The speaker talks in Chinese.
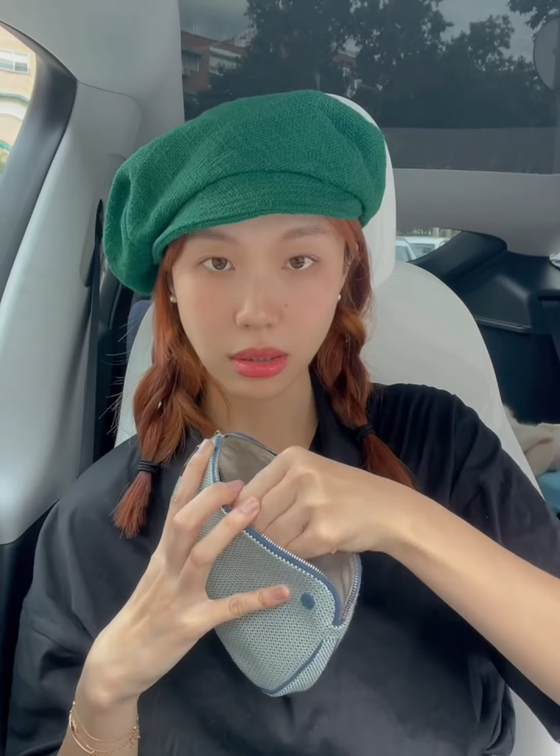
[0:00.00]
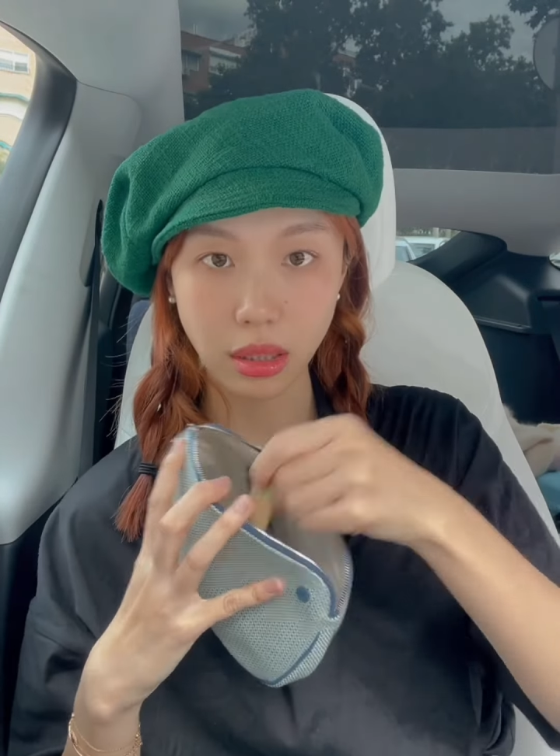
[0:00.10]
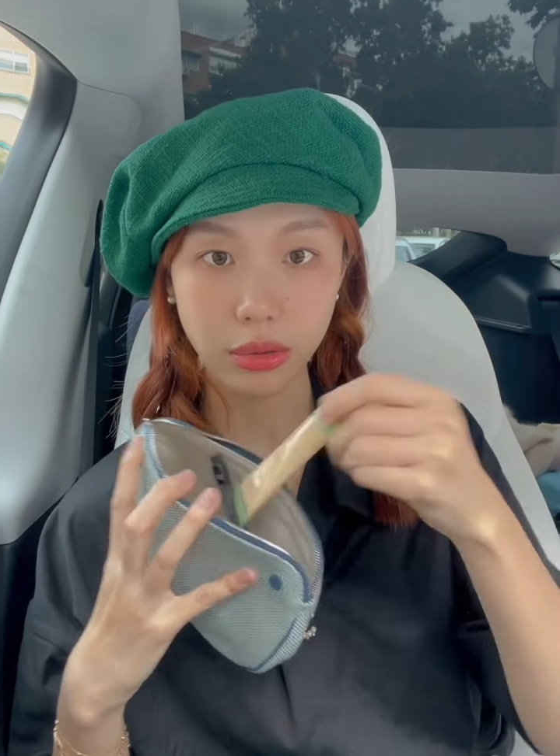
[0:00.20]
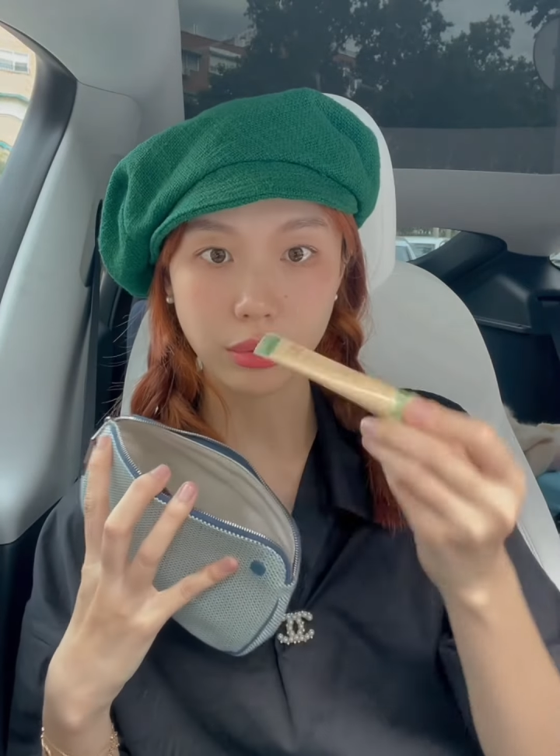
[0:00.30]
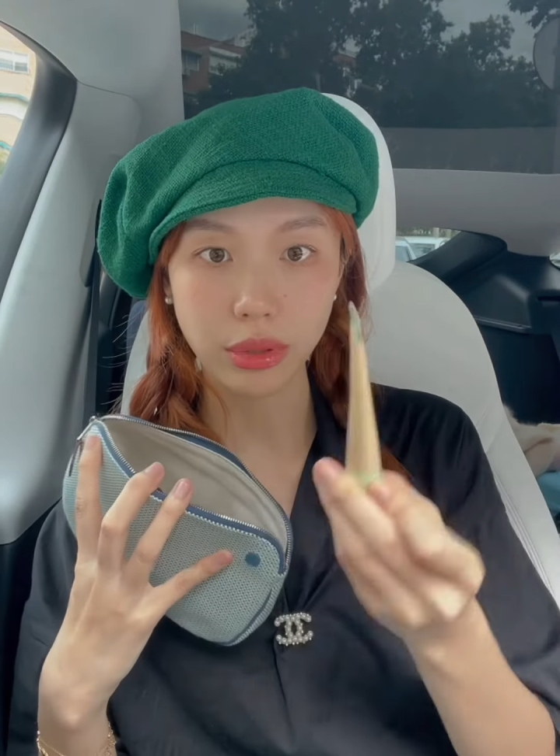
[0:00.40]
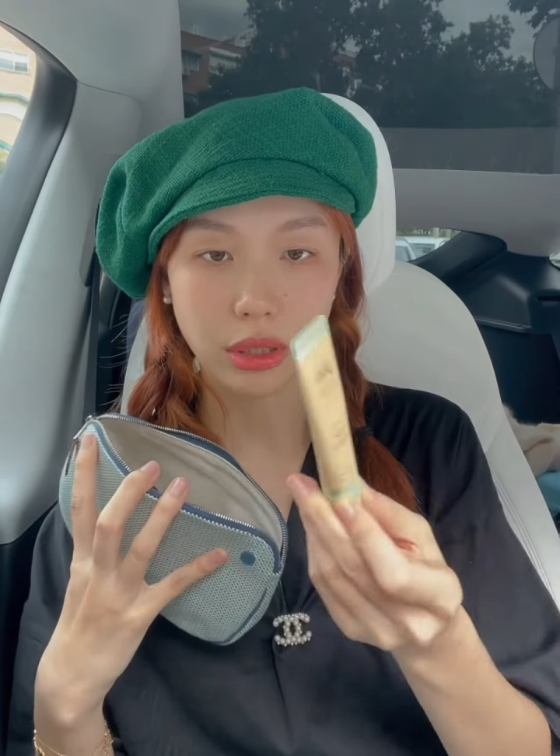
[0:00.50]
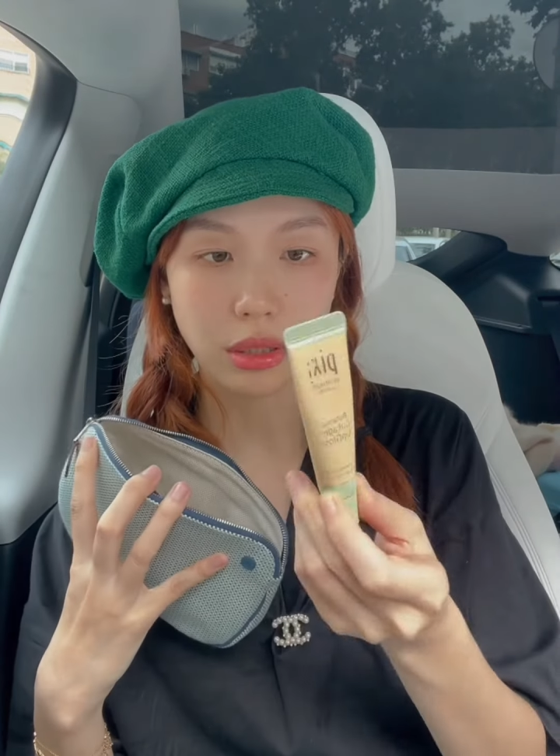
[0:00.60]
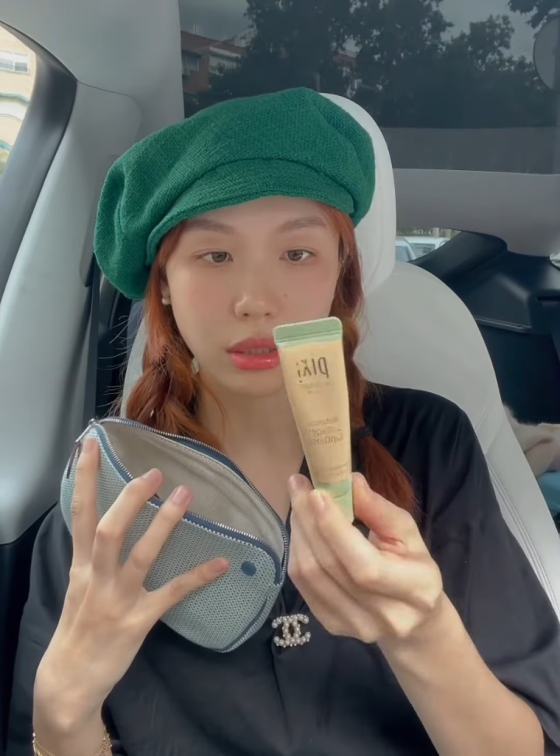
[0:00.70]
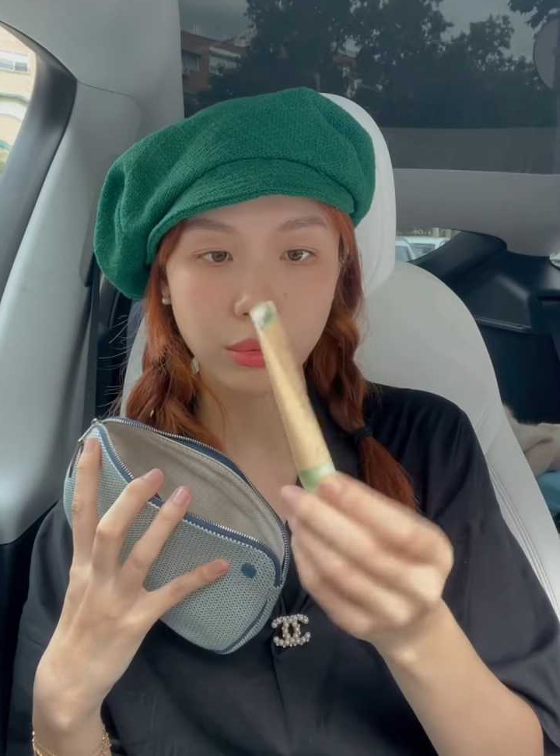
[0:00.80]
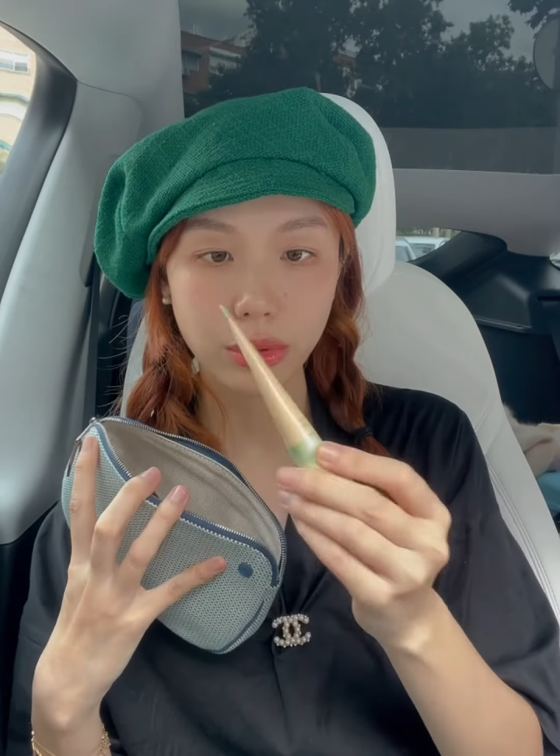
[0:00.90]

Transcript: 然后有一个